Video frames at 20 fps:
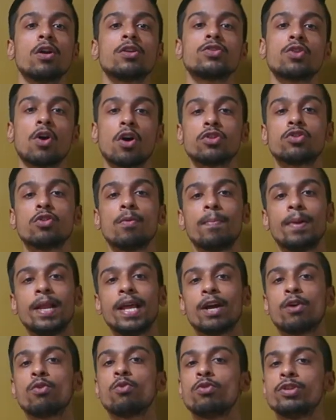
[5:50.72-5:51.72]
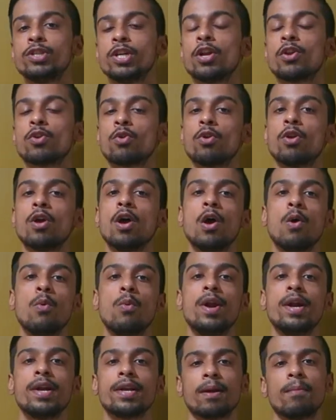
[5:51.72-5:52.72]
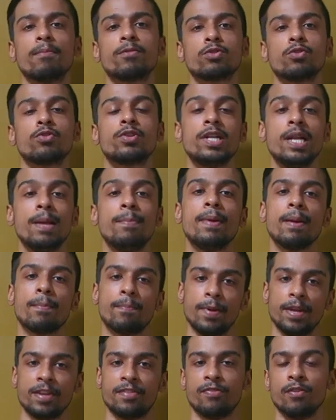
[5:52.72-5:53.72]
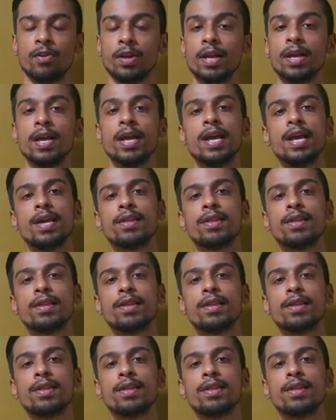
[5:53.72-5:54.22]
थॉट्स ऑल्सो प्ले क्रूशियल रोल वेन इट कम्स टू स्लीपिंग पीसफुली